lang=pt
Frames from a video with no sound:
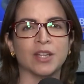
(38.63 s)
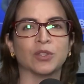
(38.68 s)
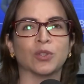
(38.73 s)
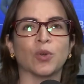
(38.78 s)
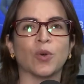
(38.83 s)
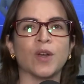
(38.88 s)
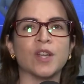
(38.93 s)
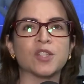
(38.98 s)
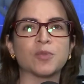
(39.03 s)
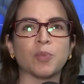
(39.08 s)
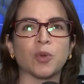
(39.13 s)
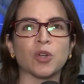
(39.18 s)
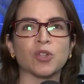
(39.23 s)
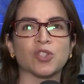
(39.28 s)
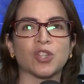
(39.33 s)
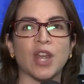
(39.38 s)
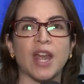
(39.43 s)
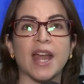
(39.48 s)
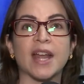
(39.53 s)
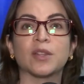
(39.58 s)
Dois
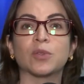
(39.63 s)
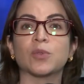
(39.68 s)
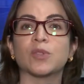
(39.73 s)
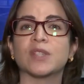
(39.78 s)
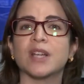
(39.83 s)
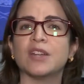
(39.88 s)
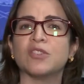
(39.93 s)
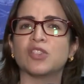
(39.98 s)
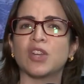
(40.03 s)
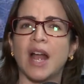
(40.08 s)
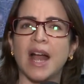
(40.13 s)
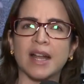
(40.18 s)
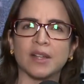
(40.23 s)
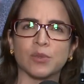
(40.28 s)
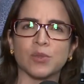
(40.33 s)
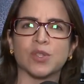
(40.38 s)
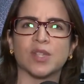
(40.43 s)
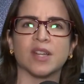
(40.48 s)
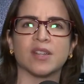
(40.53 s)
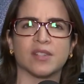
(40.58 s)
projetos
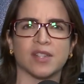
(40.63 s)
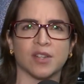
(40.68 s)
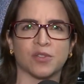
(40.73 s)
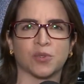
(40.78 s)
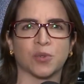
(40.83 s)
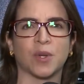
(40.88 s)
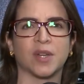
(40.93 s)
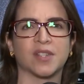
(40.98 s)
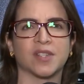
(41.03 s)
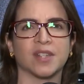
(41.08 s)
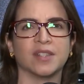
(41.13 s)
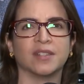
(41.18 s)
adiados em sessões